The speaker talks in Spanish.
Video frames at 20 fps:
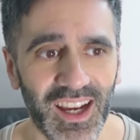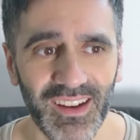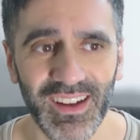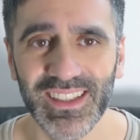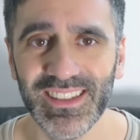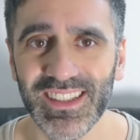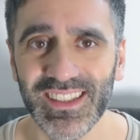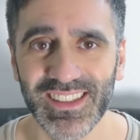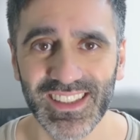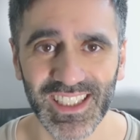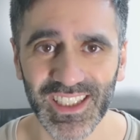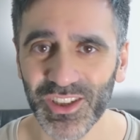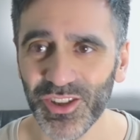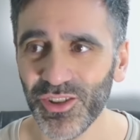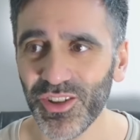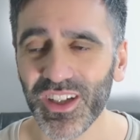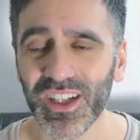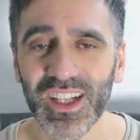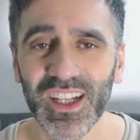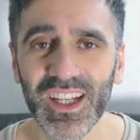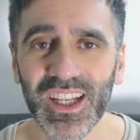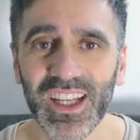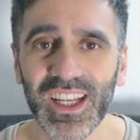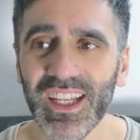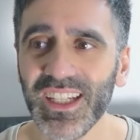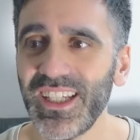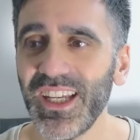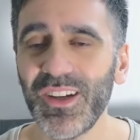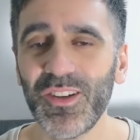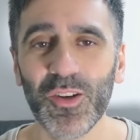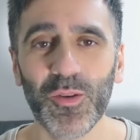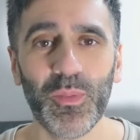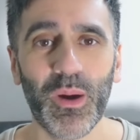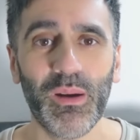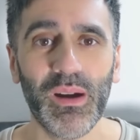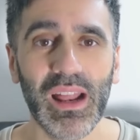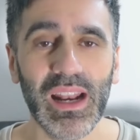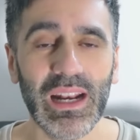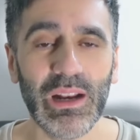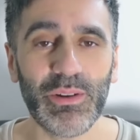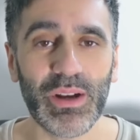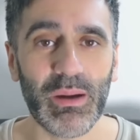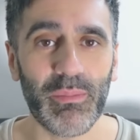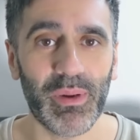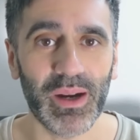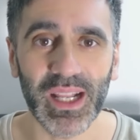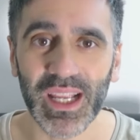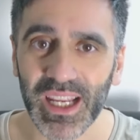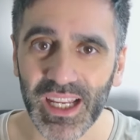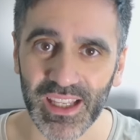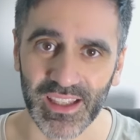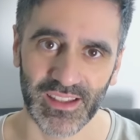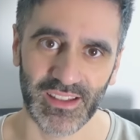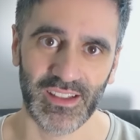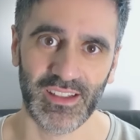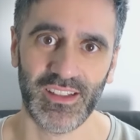a veces siento que es como hablarle a una pared.